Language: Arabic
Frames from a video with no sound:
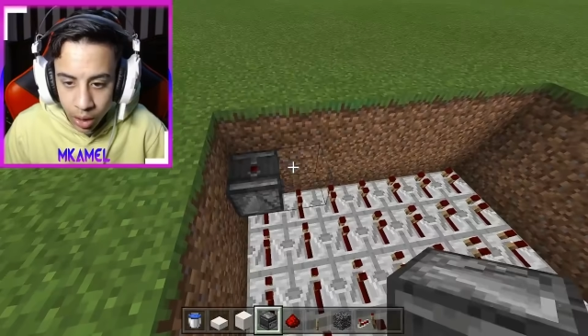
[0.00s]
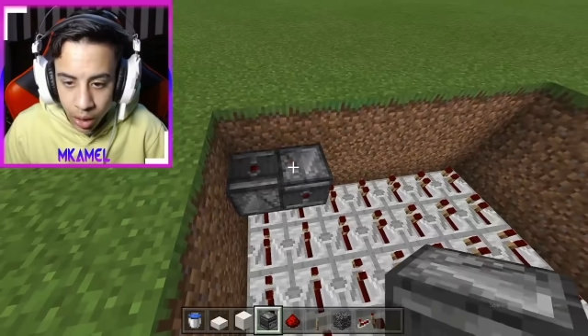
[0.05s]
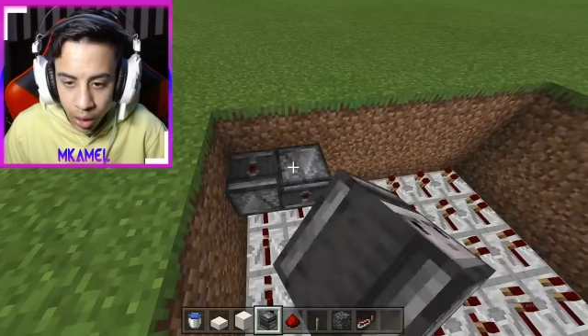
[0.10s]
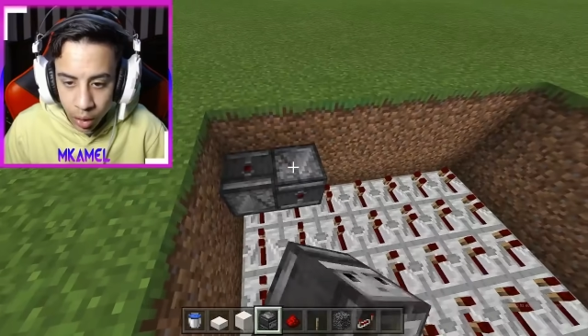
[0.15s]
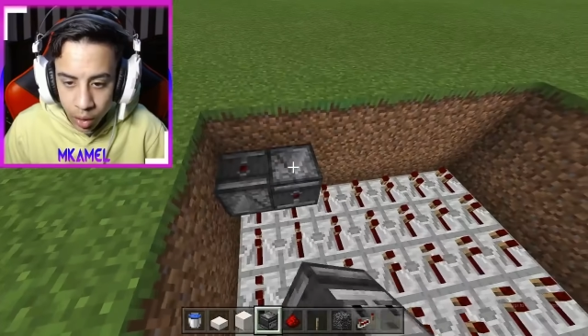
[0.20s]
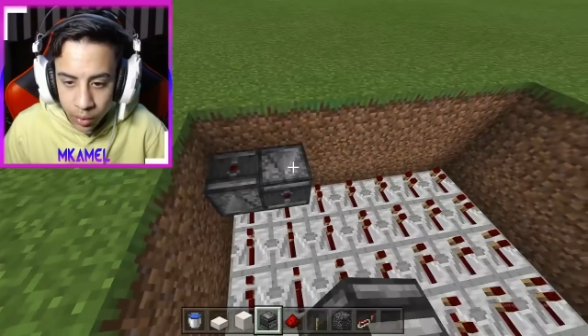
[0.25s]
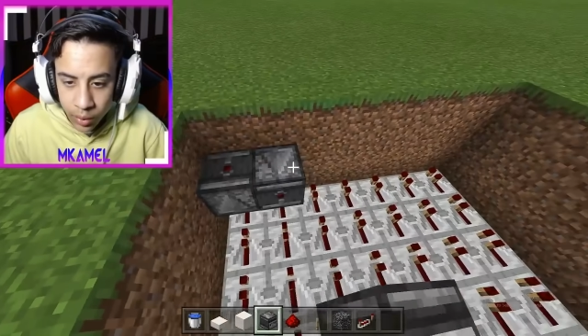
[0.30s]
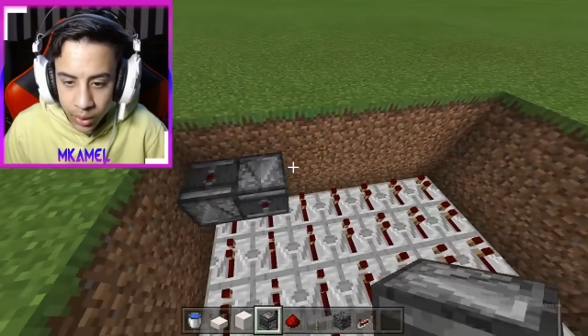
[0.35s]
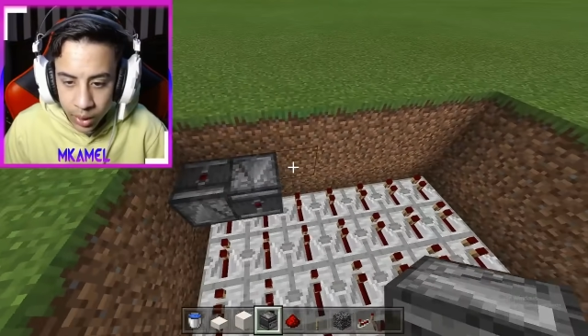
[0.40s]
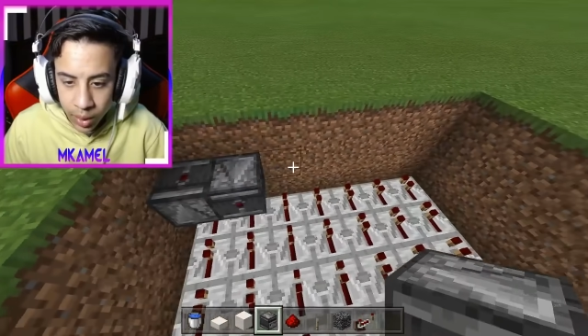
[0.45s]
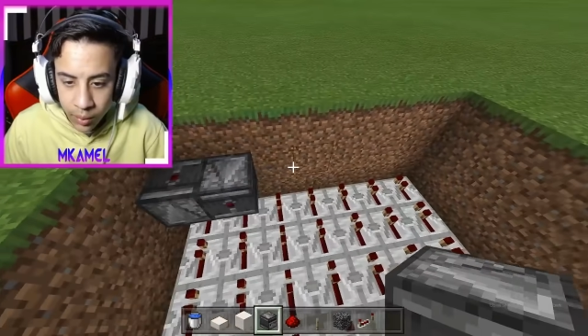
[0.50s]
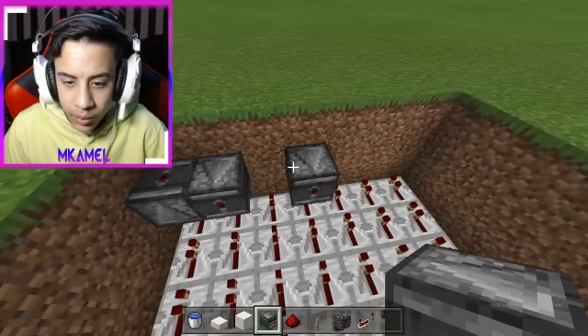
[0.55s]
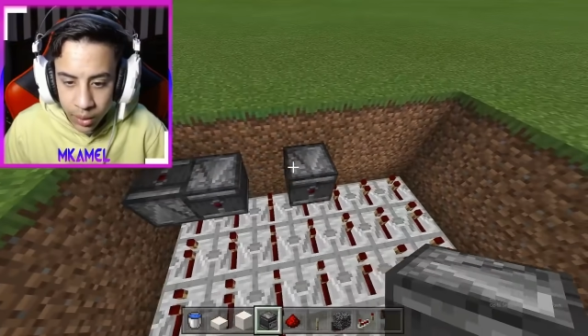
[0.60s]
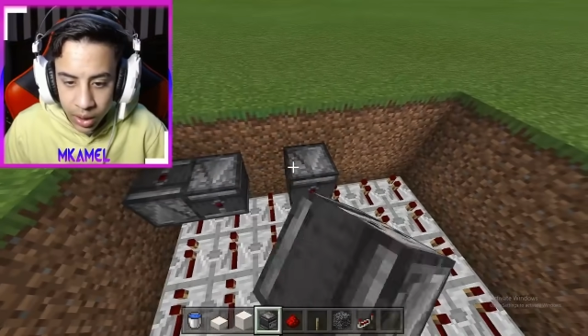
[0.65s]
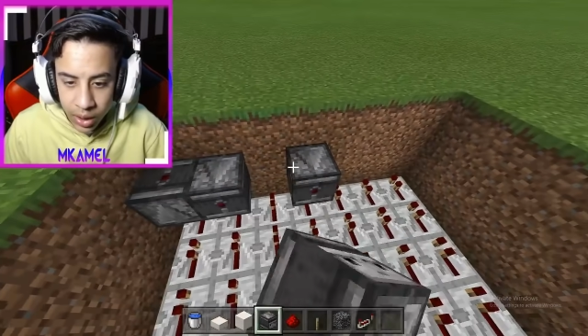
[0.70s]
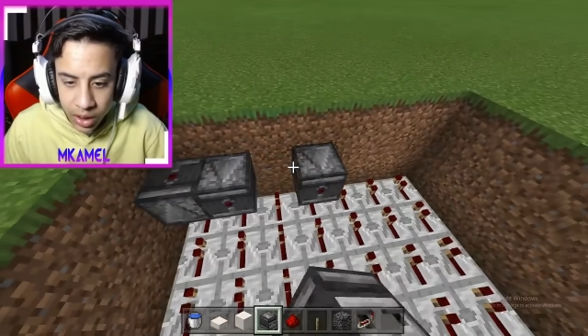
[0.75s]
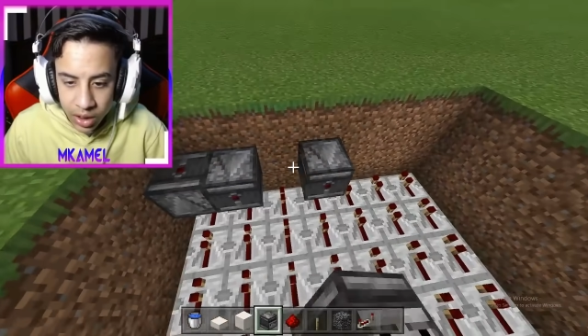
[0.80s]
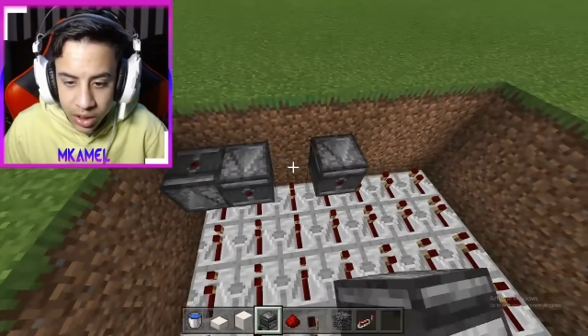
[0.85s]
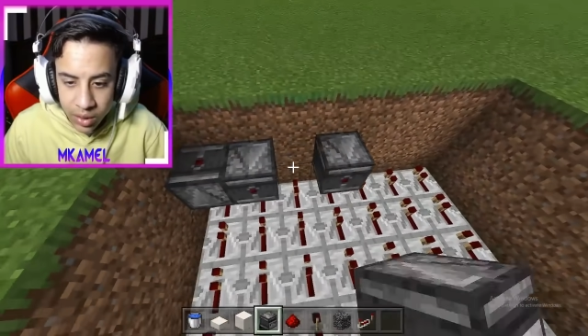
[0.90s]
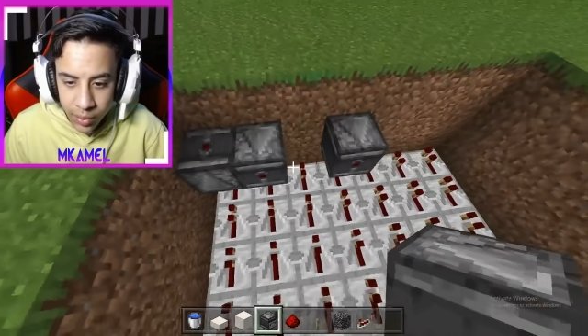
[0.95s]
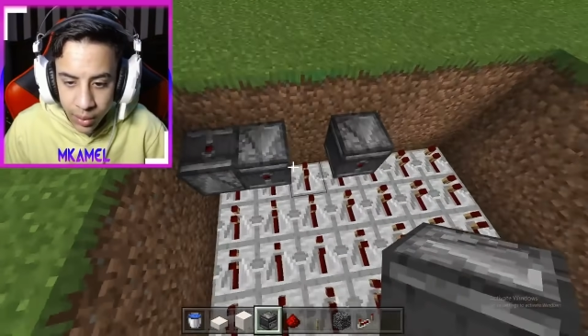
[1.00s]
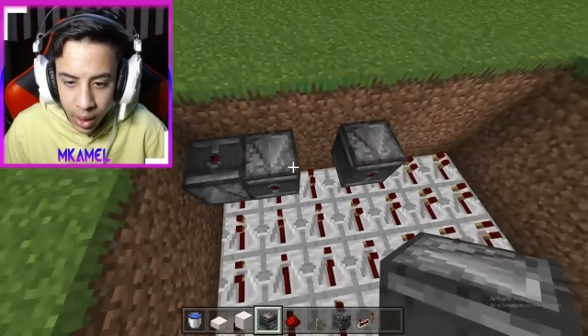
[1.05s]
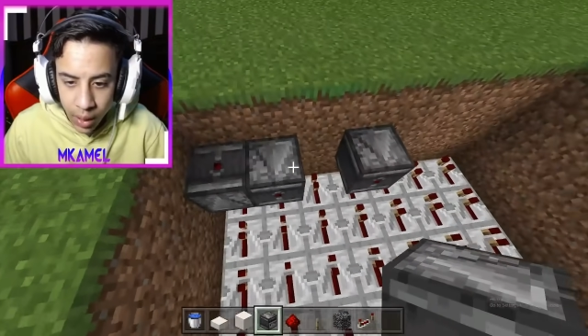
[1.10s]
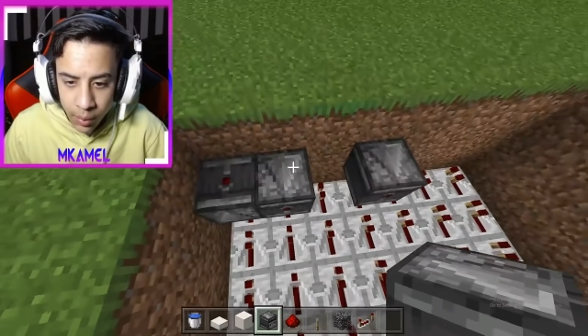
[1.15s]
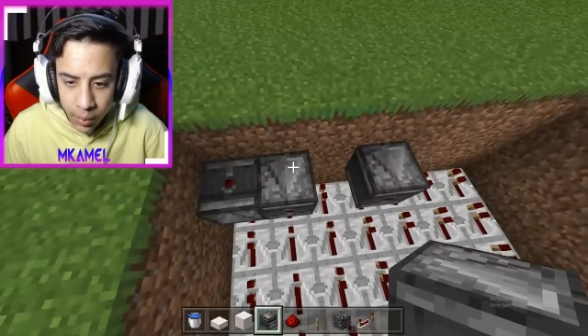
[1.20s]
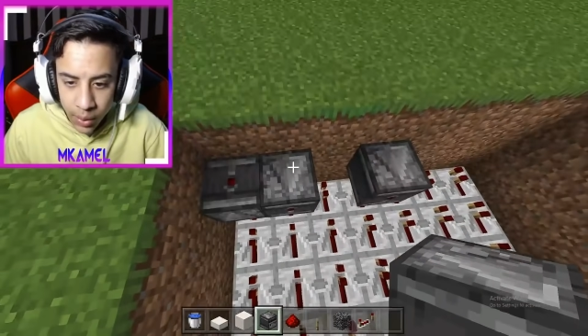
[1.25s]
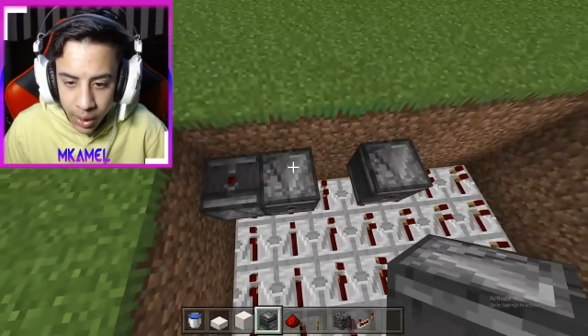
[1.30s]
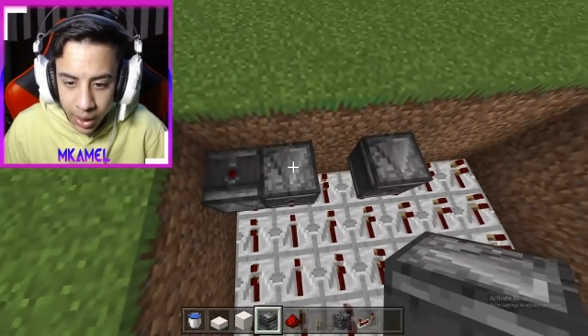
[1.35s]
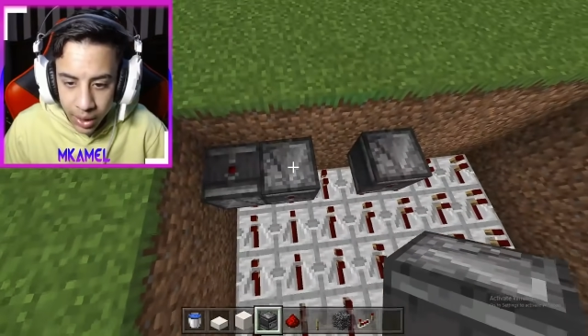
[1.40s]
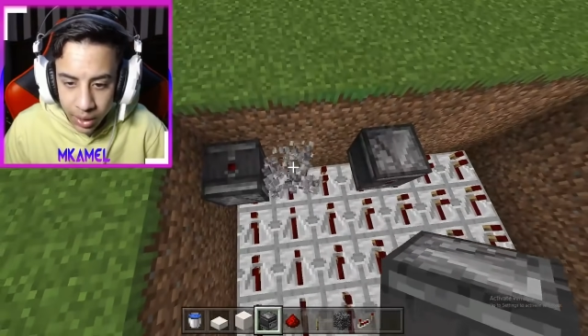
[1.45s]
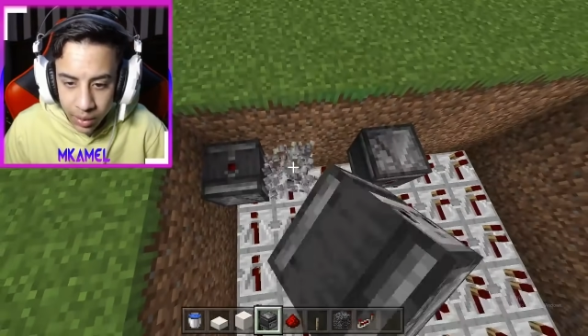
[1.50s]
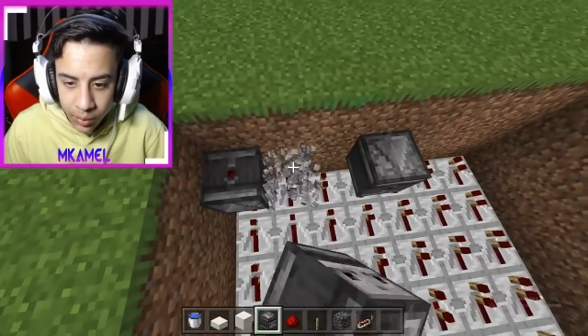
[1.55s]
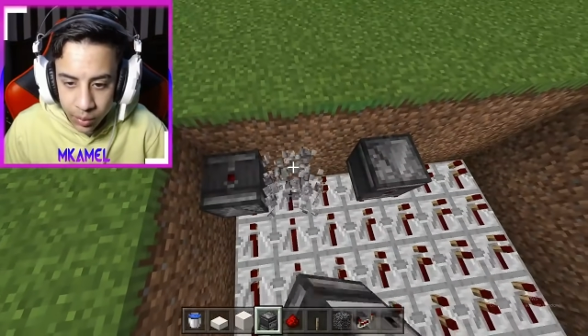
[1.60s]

احطه بالجنب كده يا شباب لحد